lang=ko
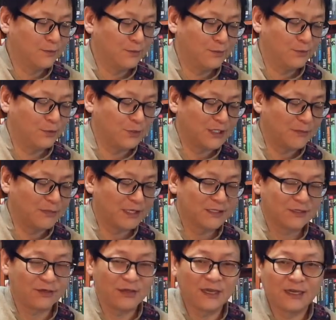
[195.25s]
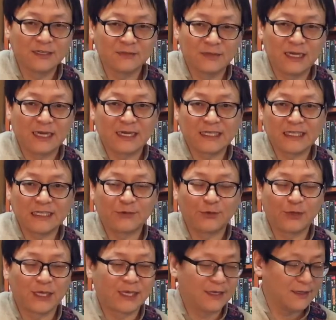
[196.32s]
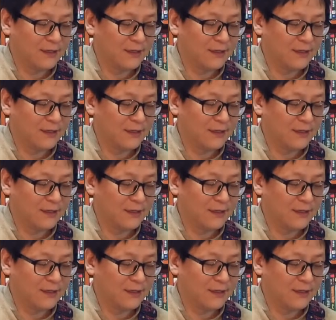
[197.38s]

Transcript: 복잡한 서양 음악 이론에